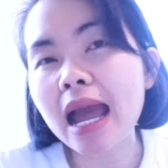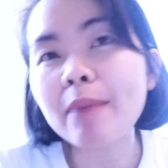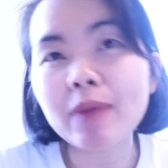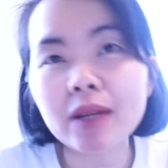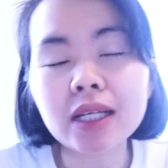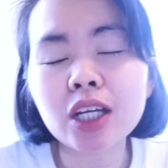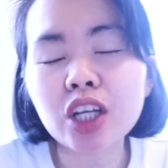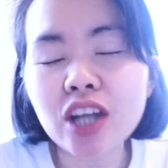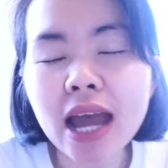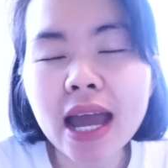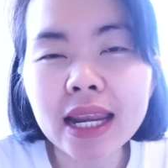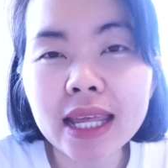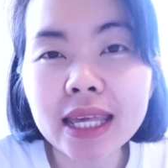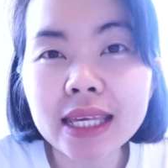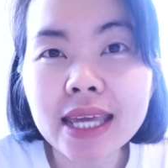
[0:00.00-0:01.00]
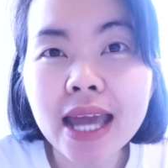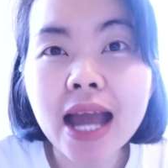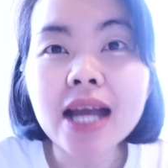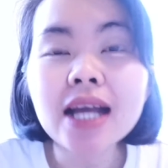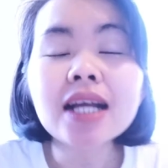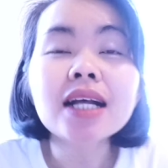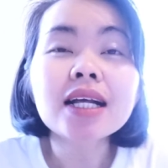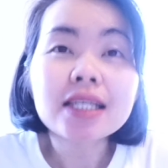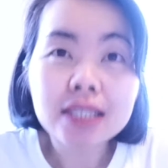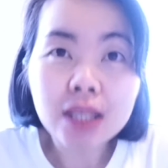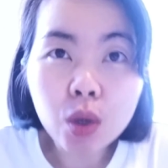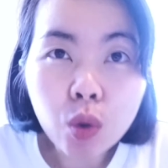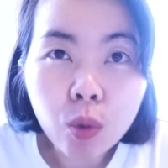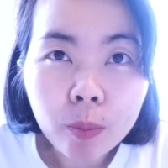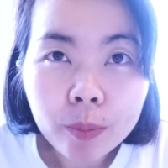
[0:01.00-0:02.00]
ไปเลยก็ได้อะไรอย่างเงี้ยส
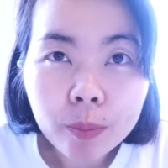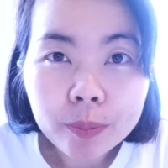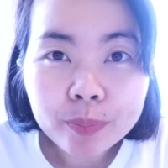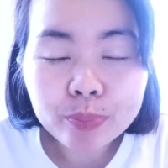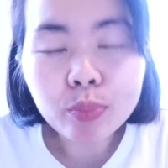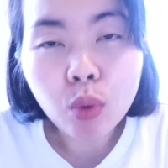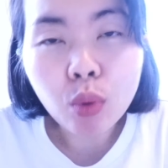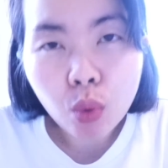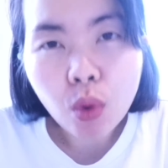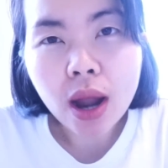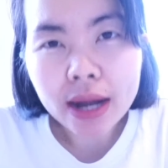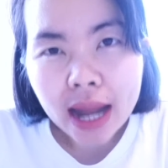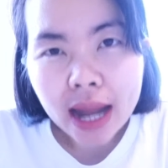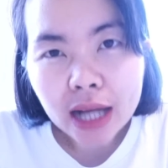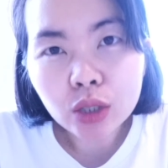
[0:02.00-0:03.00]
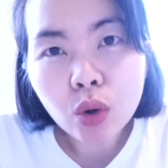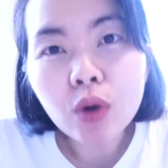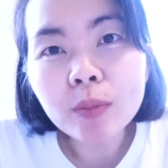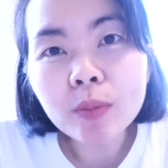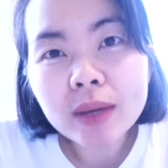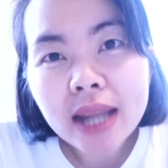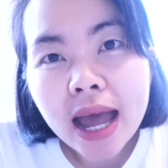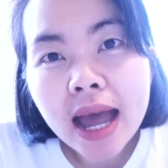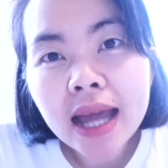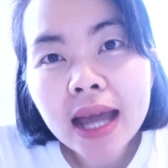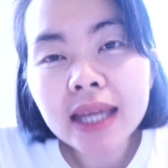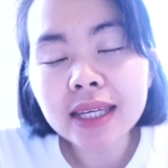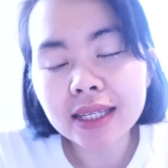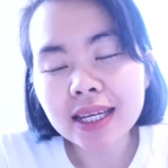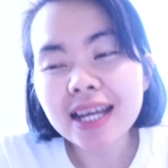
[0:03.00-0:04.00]
รุปผัวนางทนไม่ได้
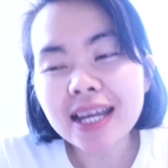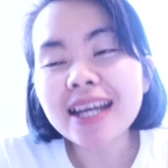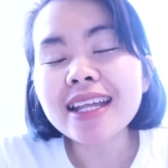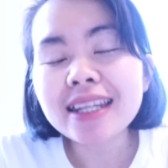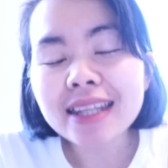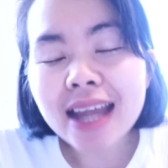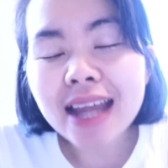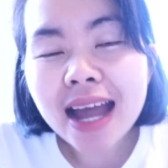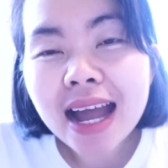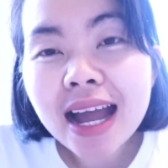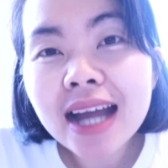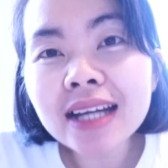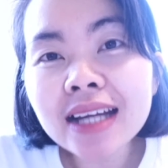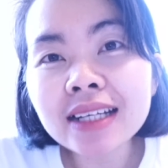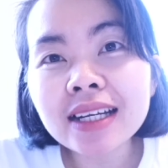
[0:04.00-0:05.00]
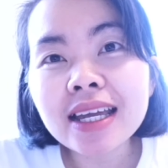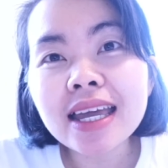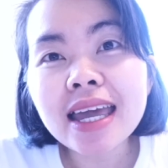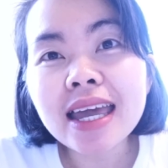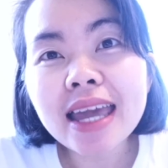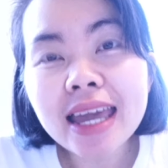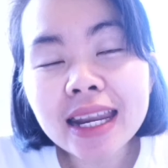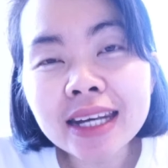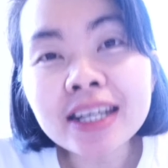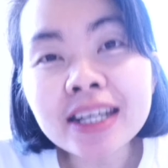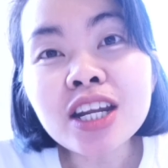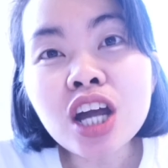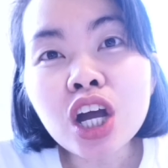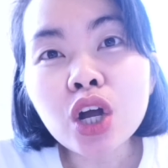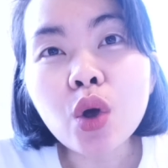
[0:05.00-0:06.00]
นางเห็น
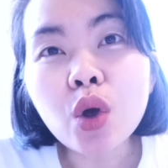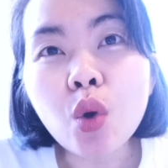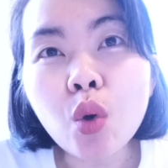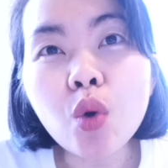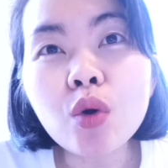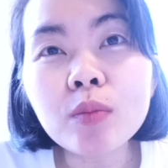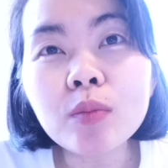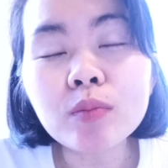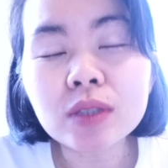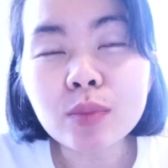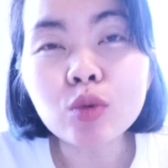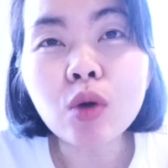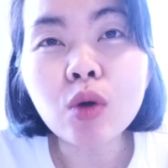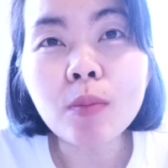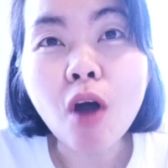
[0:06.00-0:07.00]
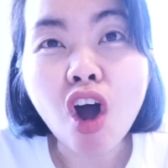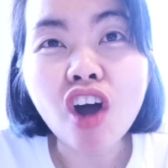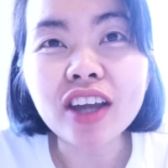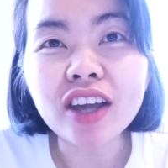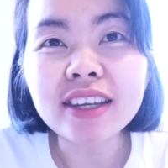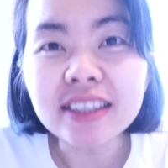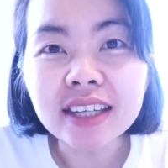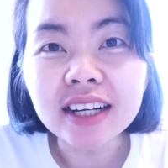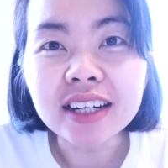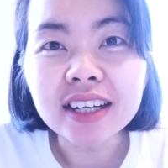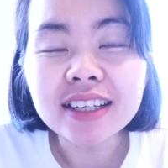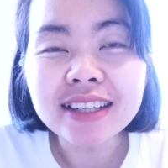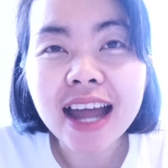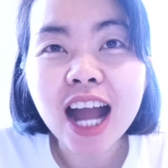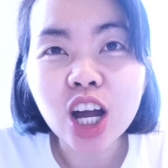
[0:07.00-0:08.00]
คูณจำนวนพอยเยอะ
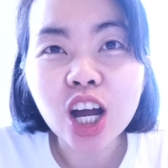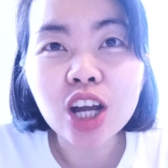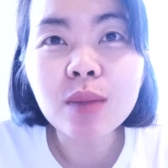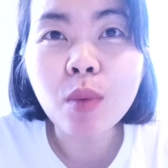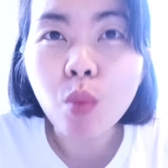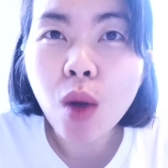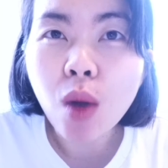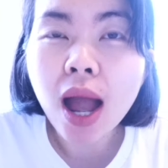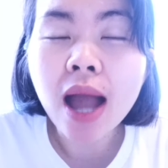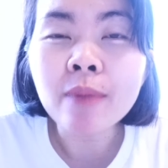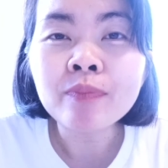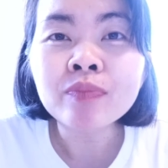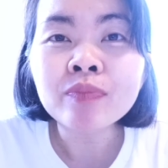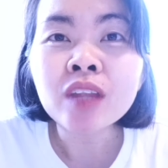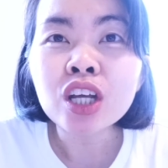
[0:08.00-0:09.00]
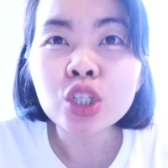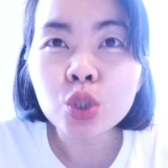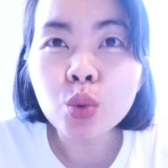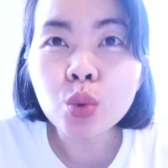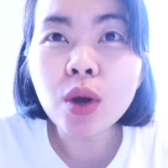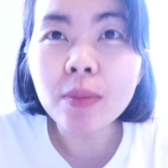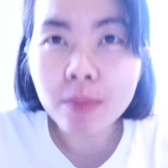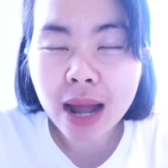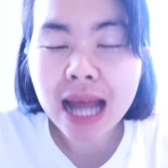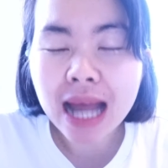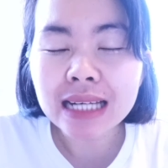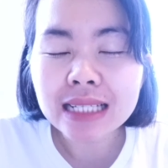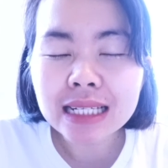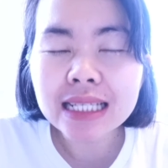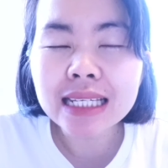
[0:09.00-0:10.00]
นางก็เลยแบบว่า ชวนมา
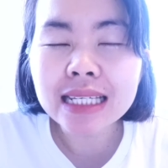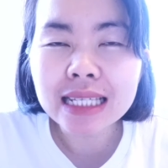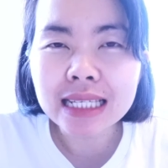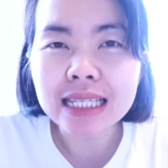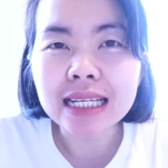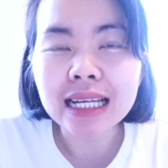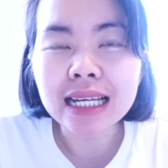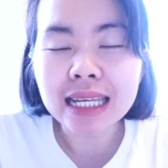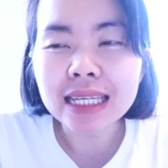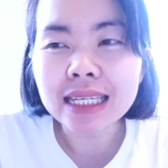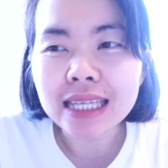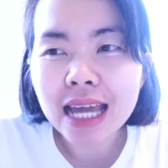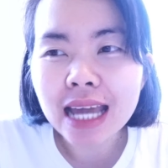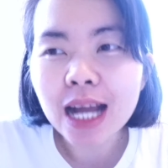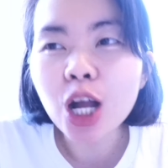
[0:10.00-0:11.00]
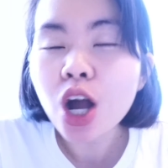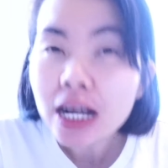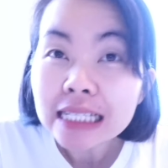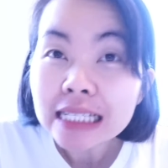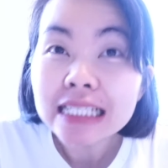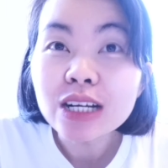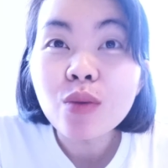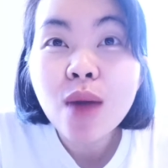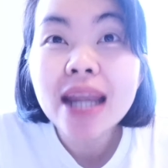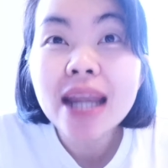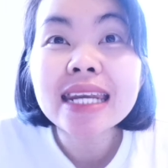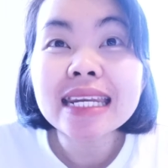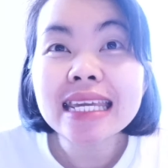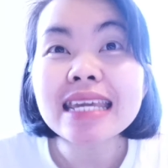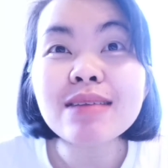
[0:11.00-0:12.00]
ที่นี่อีกอะไรอย่างเงี้ยก็คือวัน
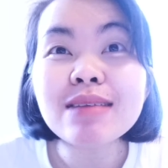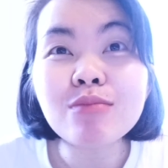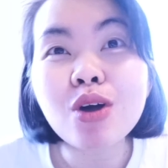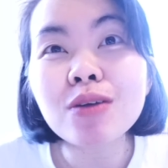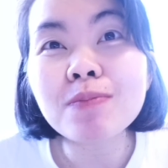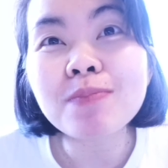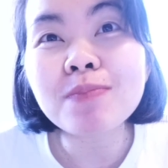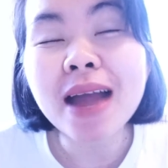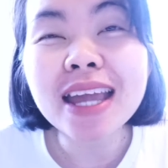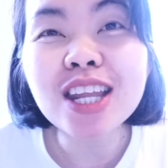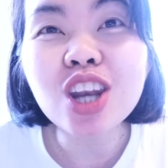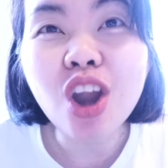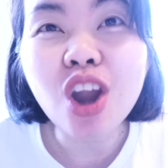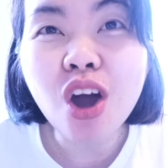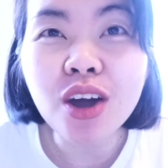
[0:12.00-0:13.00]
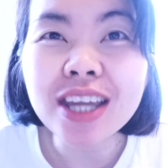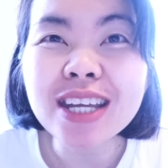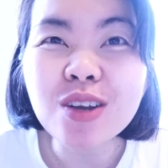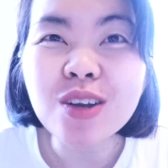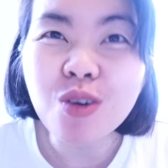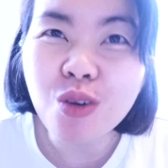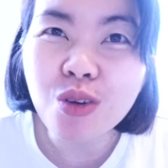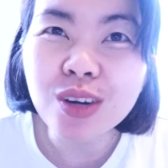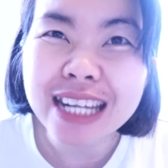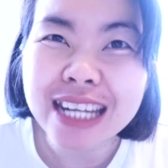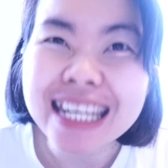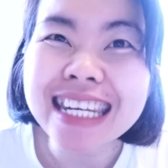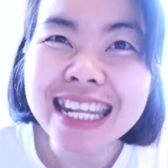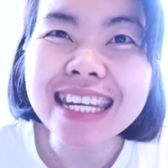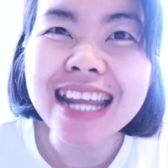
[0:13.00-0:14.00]
นี้หมดไปร้อย
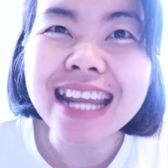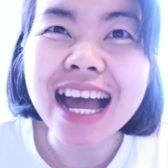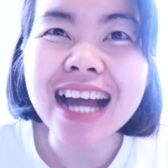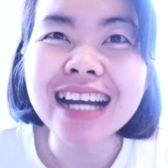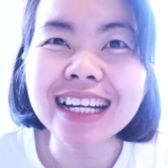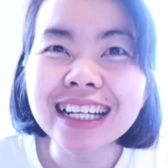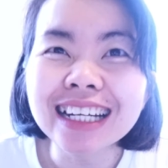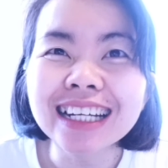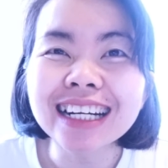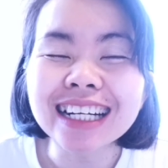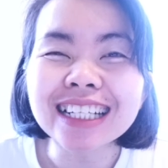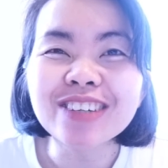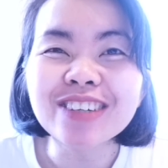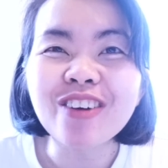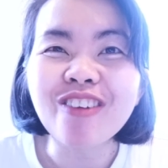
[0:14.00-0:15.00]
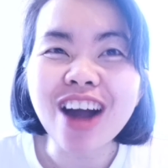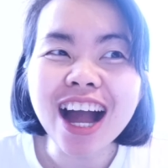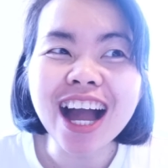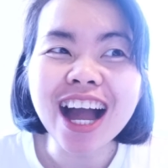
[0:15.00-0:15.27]
นิดๆอ่ะเออคือแบบว่า